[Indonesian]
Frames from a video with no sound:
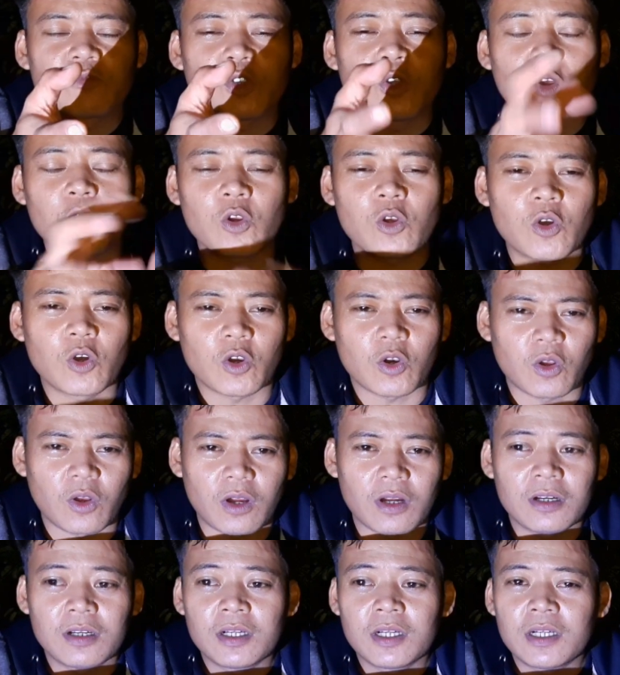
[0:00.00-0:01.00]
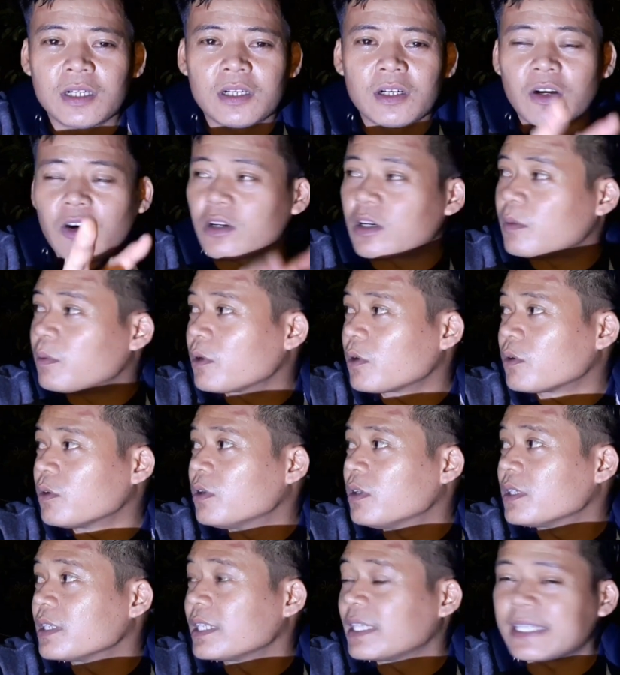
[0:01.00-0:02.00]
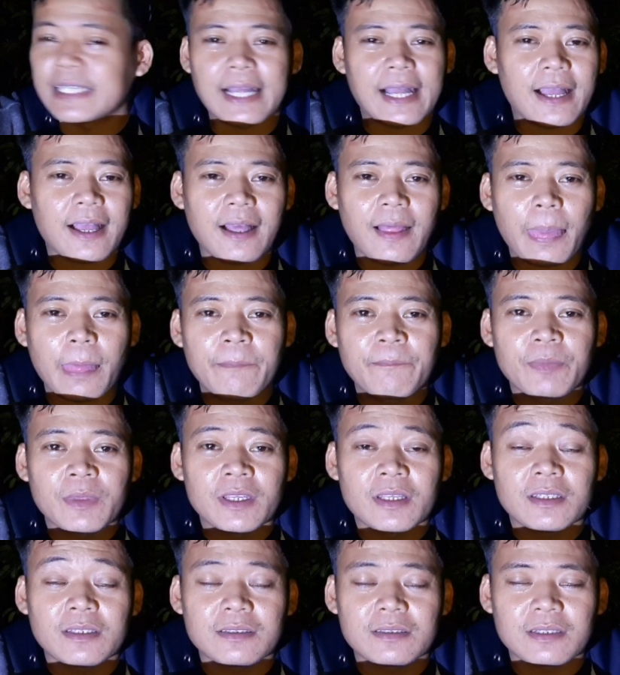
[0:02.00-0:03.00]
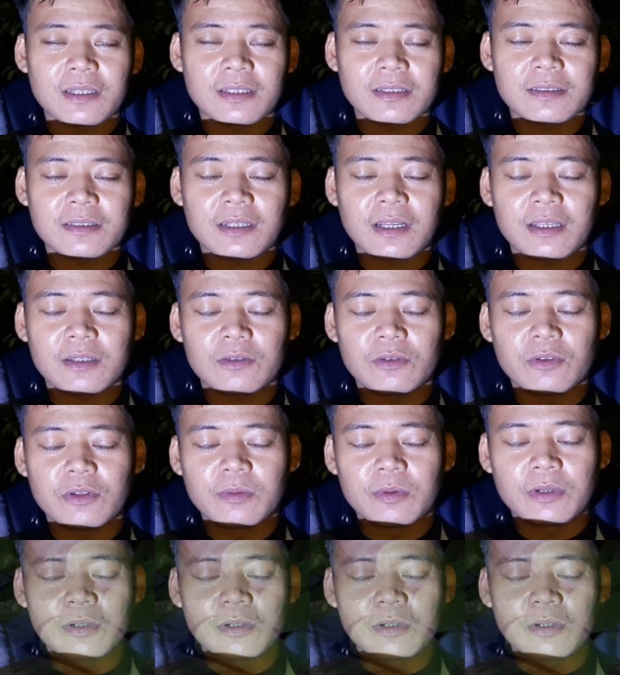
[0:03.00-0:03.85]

gorong-gorong oke broku kita istirahat dulu